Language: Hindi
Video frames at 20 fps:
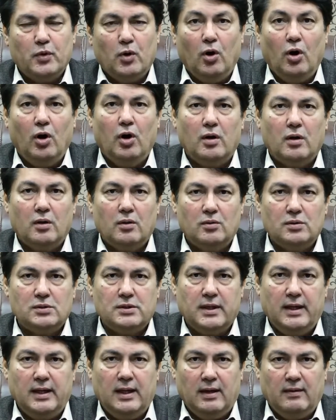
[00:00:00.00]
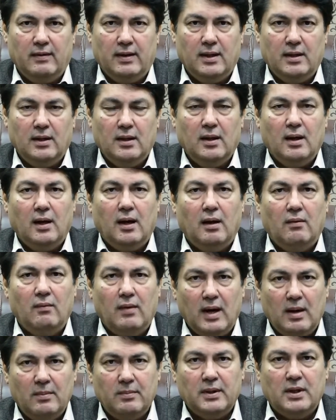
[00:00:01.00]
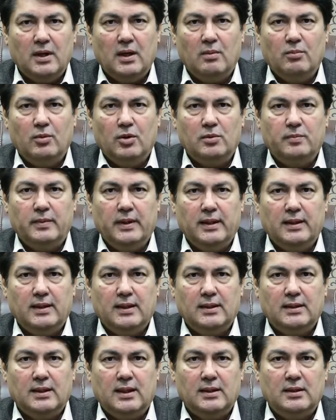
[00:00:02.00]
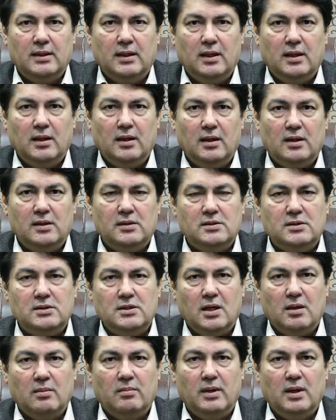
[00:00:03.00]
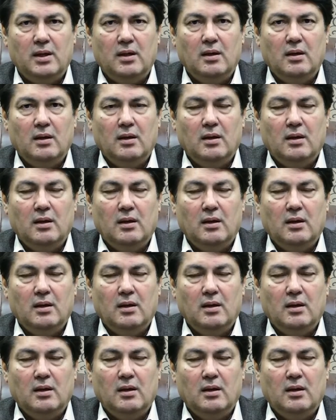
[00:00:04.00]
और उसके अलावा आवाम की एक बहुत बड़ी तादाद ने इस जंग में